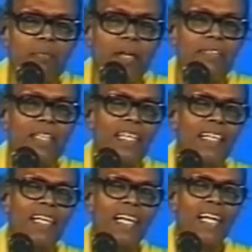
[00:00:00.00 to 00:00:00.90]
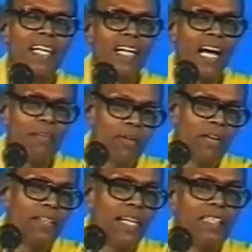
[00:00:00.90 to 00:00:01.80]
பாவி நான்
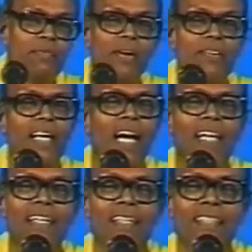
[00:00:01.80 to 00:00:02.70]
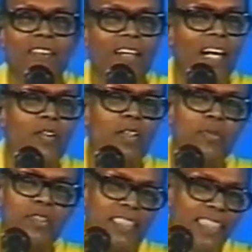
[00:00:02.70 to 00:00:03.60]
பாவியா நீ பாவியா இவ்வளான உன்னை
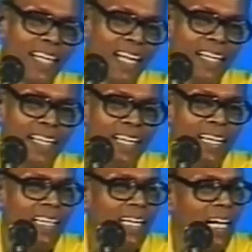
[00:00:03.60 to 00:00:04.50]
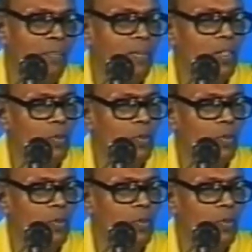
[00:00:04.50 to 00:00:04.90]
பூஜை செய்கிறேன் என்னால் பிறர்